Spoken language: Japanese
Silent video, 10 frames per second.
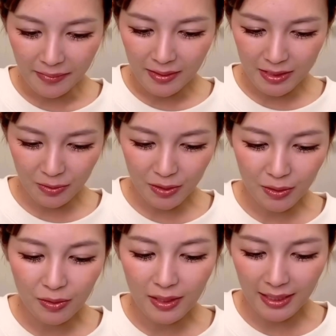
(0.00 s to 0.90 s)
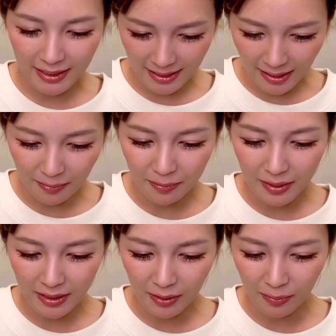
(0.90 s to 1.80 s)
自己紹介やみん
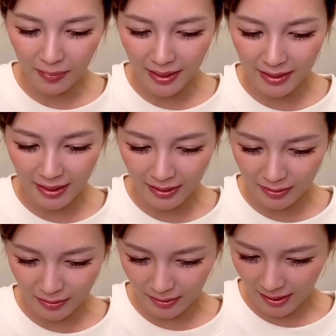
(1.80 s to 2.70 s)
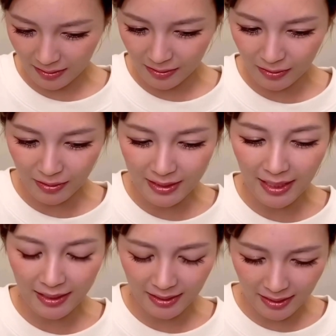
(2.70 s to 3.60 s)
なの前で発言する
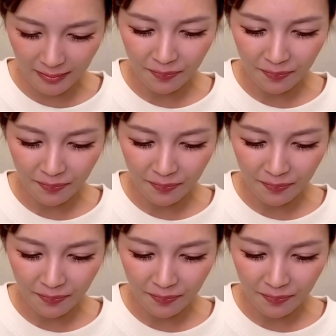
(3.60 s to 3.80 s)
際に